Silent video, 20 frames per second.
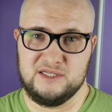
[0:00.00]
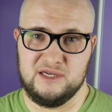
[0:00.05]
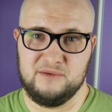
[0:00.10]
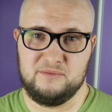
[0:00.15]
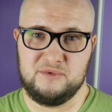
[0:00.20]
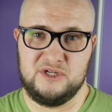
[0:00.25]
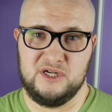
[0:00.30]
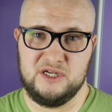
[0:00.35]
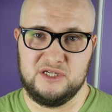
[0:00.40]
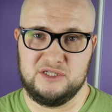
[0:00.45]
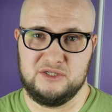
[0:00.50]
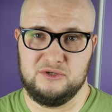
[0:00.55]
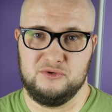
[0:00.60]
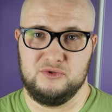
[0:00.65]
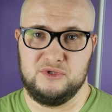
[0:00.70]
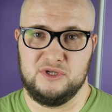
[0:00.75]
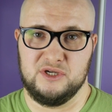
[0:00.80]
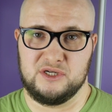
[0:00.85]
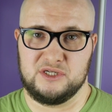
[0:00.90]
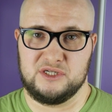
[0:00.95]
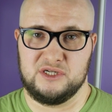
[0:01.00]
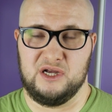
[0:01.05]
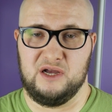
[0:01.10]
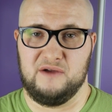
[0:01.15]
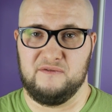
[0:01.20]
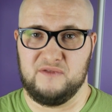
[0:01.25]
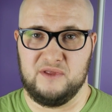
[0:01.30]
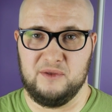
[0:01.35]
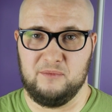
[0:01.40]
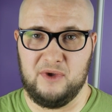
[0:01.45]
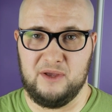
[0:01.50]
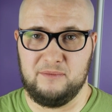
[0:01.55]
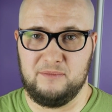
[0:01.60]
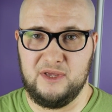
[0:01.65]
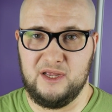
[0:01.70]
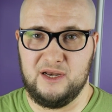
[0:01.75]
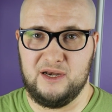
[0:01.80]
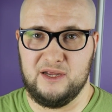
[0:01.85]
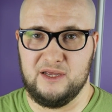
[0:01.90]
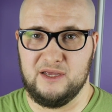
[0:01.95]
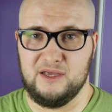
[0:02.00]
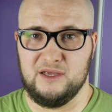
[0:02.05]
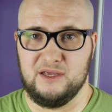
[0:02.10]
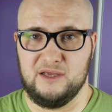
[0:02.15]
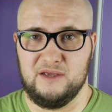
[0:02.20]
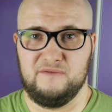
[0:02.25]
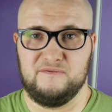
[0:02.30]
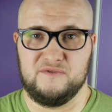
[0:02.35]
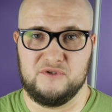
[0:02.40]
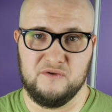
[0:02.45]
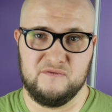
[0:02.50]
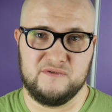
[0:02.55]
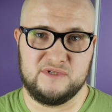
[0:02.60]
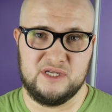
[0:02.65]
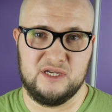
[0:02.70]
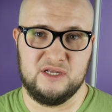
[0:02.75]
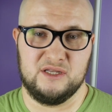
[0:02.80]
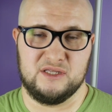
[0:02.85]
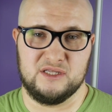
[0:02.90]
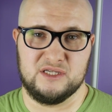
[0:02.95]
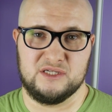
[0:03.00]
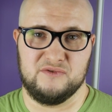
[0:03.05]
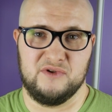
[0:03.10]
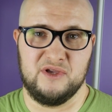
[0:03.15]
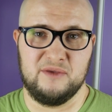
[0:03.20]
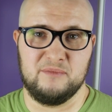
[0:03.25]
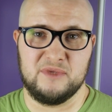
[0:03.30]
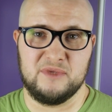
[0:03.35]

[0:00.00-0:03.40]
запчасти у тех же автомобилей, и все встанет на свои